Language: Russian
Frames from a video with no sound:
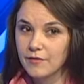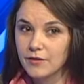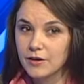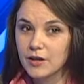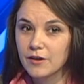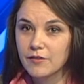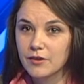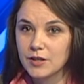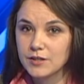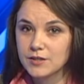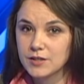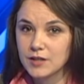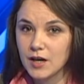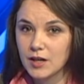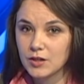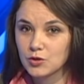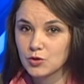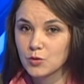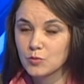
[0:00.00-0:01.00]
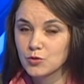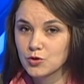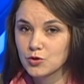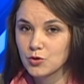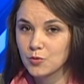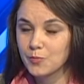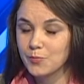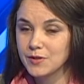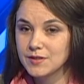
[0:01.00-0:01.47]
вы говорите о том,
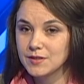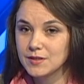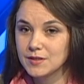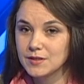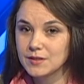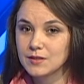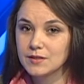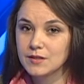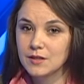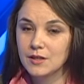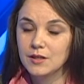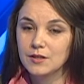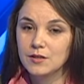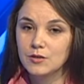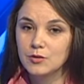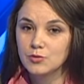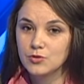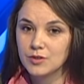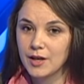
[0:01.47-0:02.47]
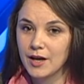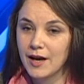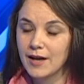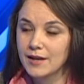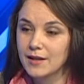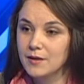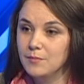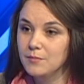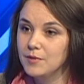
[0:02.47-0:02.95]
что пестициды,
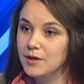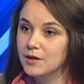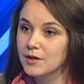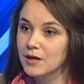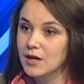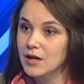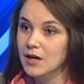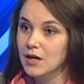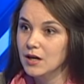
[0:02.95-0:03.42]
индустриальный мир,